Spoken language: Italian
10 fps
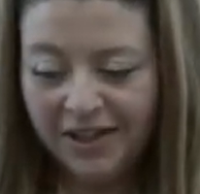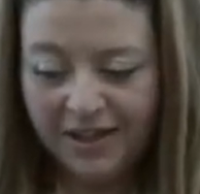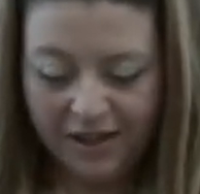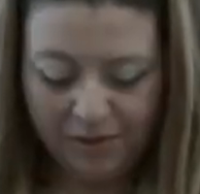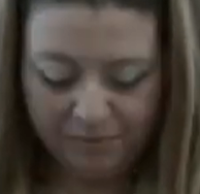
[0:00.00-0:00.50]

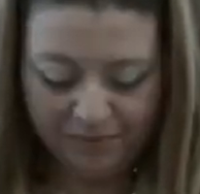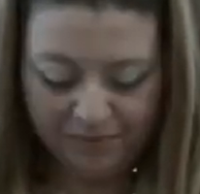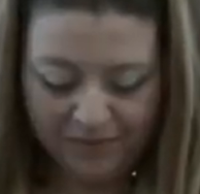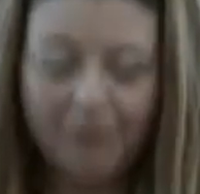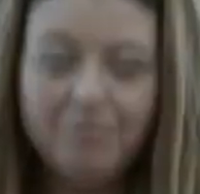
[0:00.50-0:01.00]
e
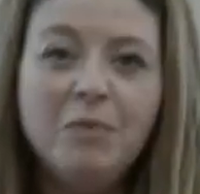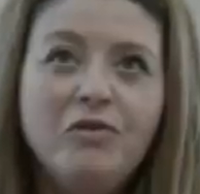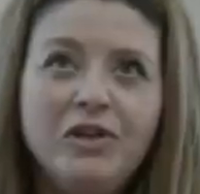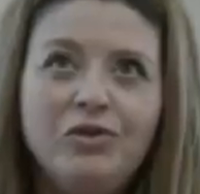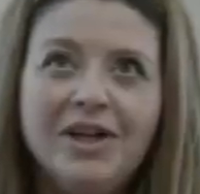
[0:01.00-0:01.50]
ehm, abbiamo
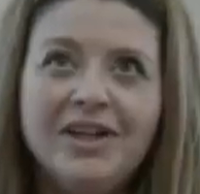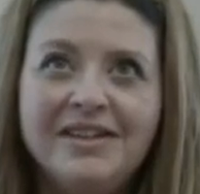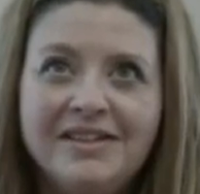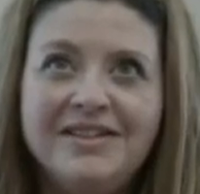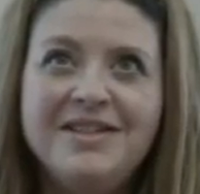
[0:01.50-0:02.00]
fatto
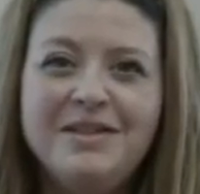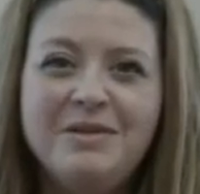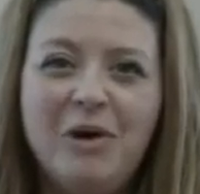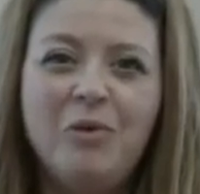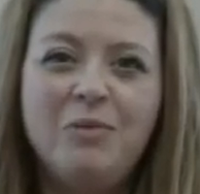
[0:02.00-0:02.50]
anche
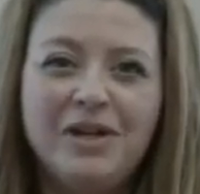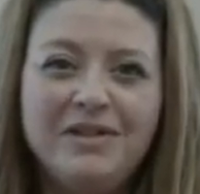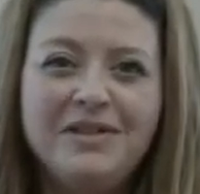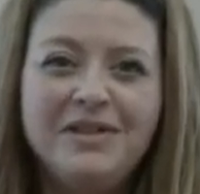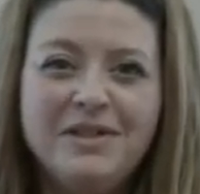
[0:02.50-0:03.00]
tantissima opera
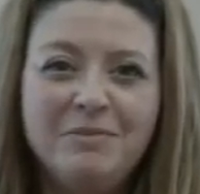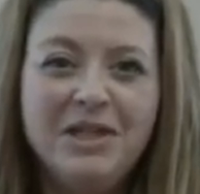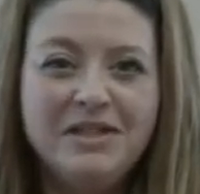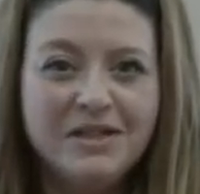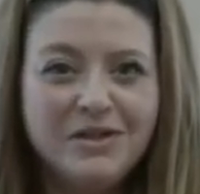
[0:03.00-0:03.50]
di
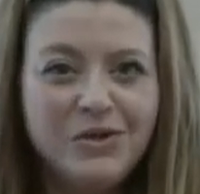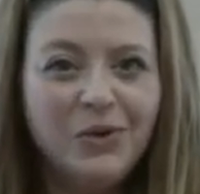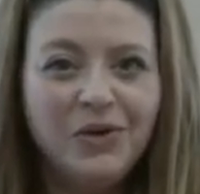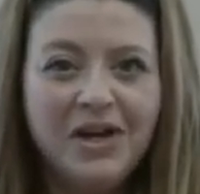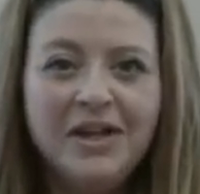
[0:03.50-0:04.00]

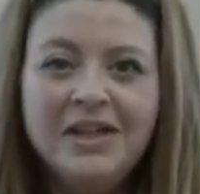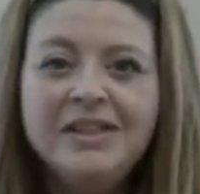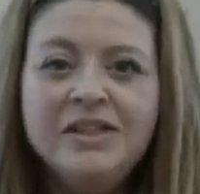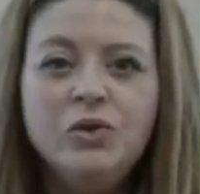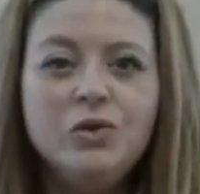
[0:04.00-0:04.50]
sensibilizzazione,
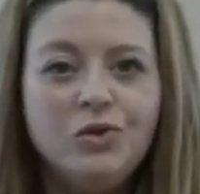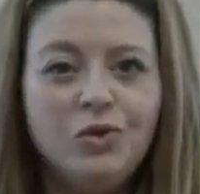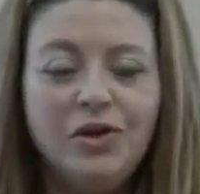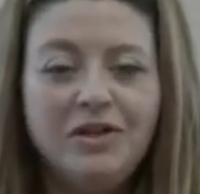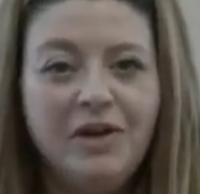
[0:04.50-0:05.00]
non
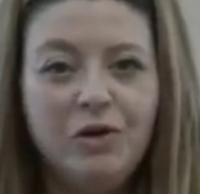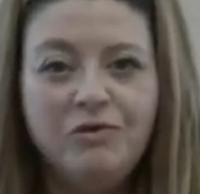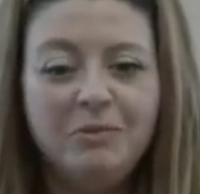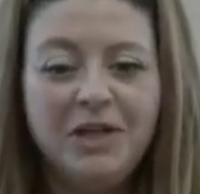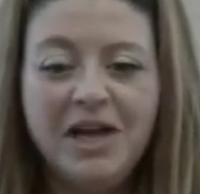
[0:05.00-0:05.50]
solo a livello
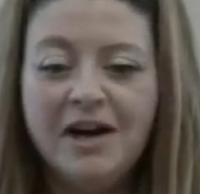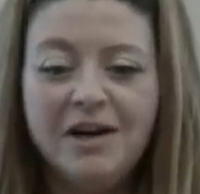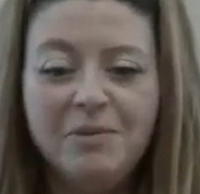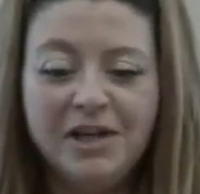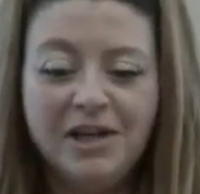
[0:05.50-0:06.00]

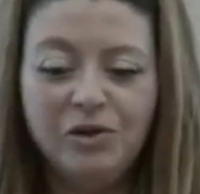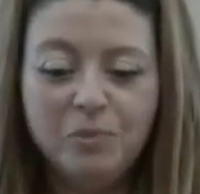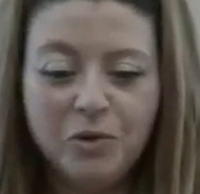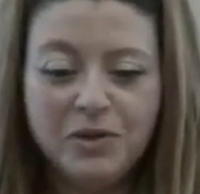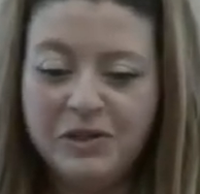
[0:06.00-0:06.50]
familiare, perché
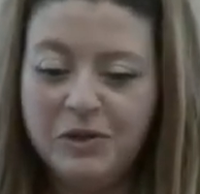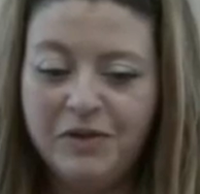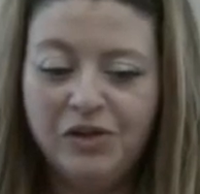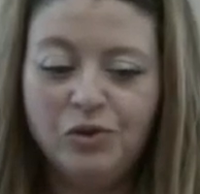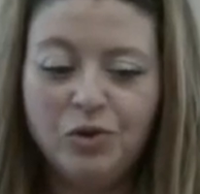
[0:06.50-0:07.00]
dopo questo
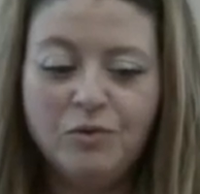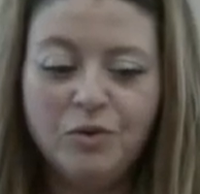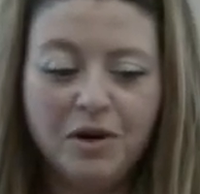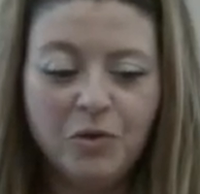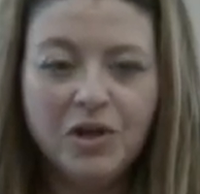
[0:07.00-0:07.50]
evento noi
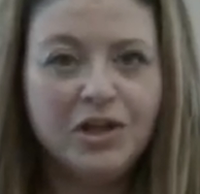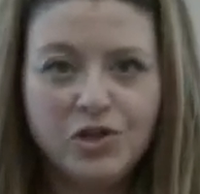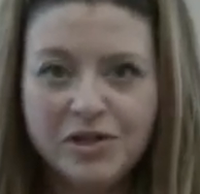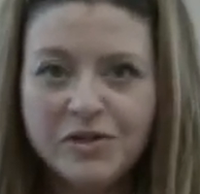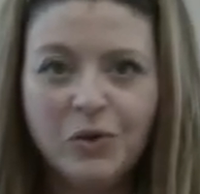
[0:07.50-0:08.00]
vorremmo che chi
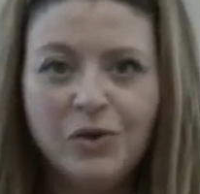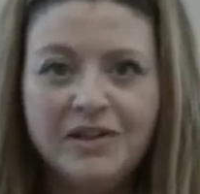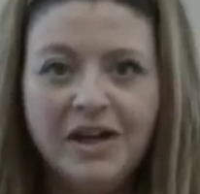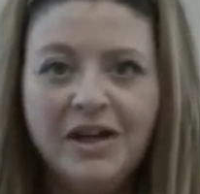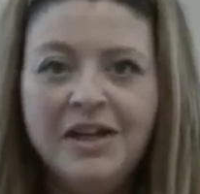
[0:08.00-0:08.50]
ci
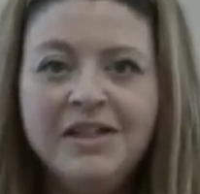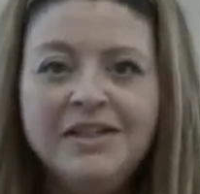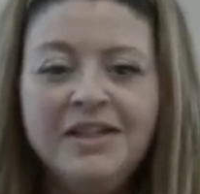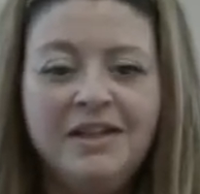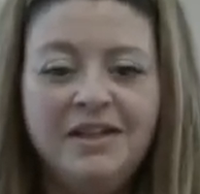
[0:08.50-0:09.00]
ascolta
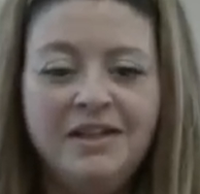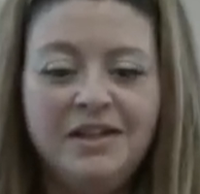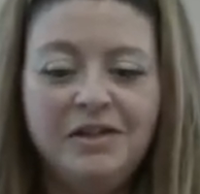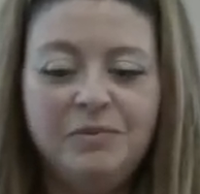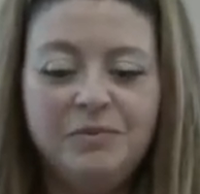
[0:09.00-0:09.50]

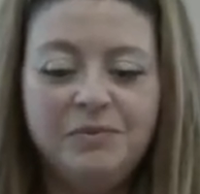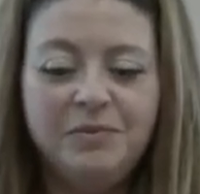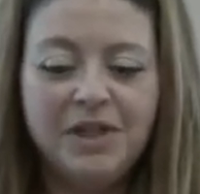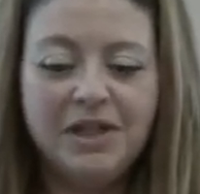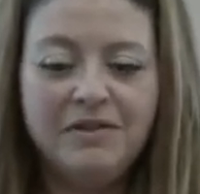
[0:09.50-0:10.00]

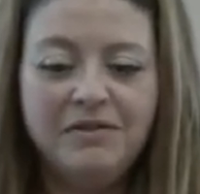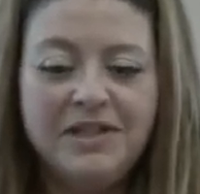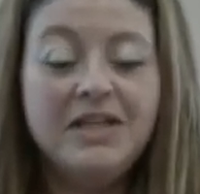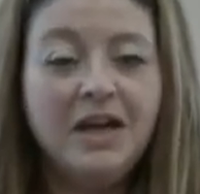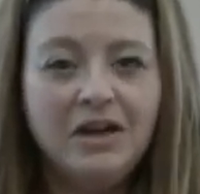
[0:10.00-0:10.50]
ehm,
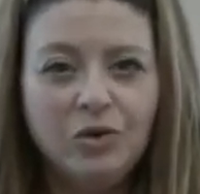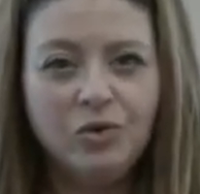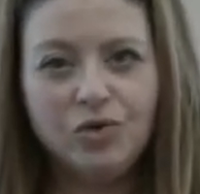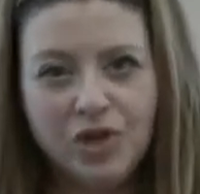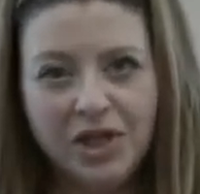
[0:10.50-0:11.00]
sia a
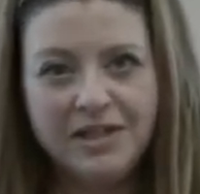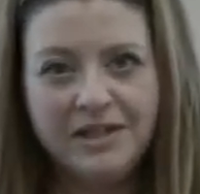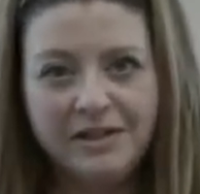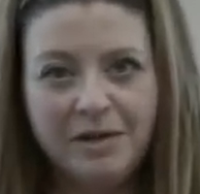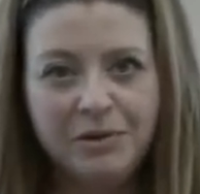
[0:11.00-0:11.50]

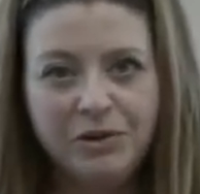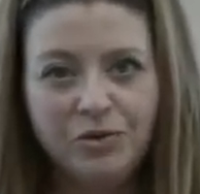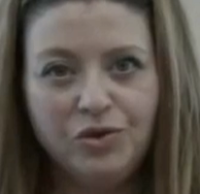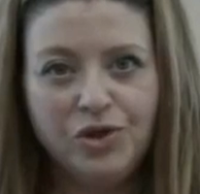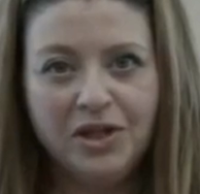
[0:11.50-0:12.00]
conoscenza della
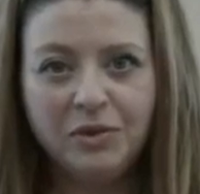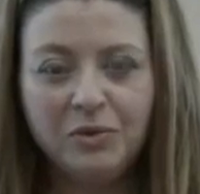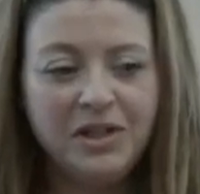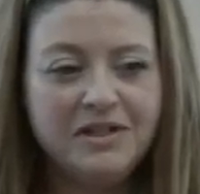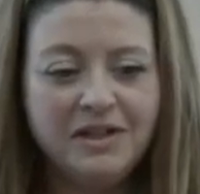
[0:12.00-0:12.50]
patologia,
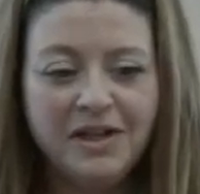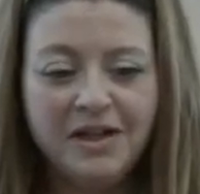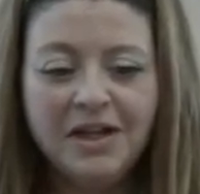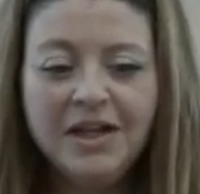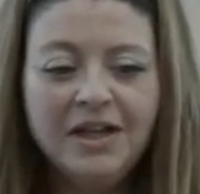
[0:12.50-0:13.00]
quindi
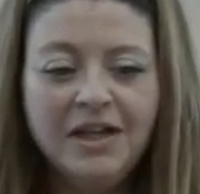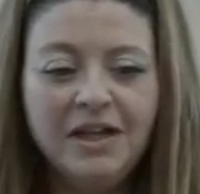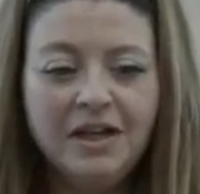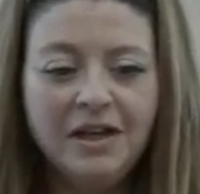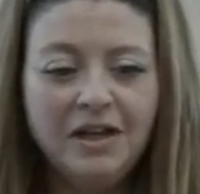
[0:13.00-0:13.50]
se
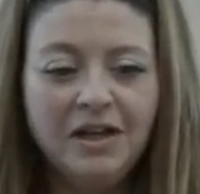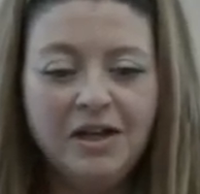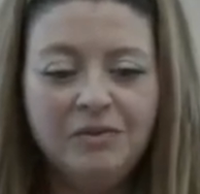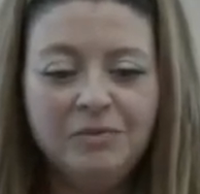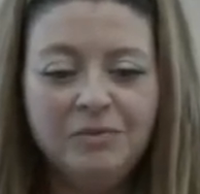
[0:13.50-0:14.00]
il,
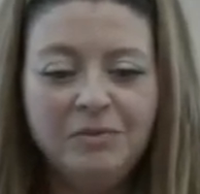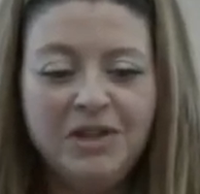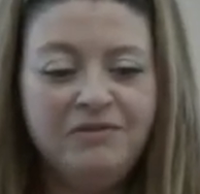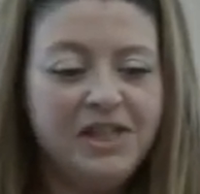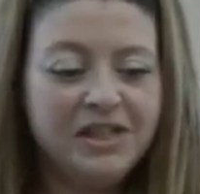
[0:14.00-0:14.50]
ehm,
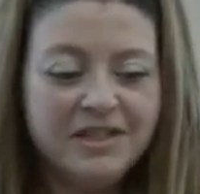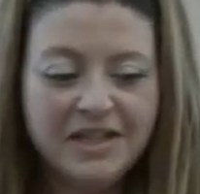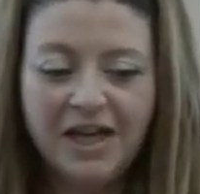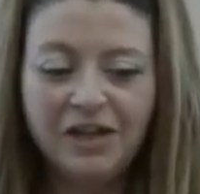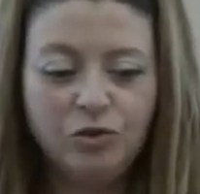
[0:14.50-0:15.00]
il,
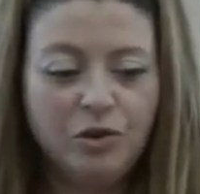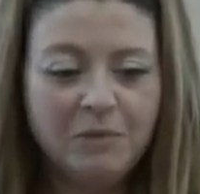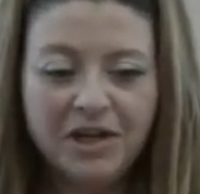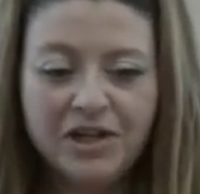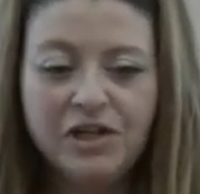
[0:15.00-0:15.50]
fidanzato, il
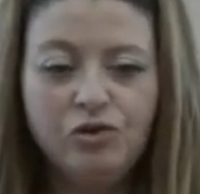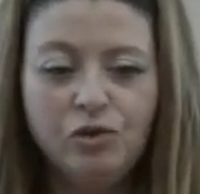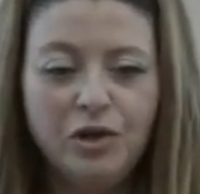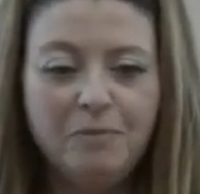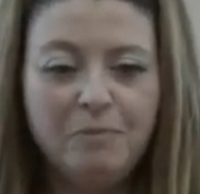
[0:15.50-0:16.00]

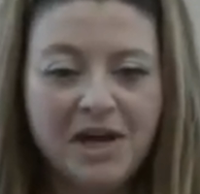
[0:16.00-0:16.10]
marito, il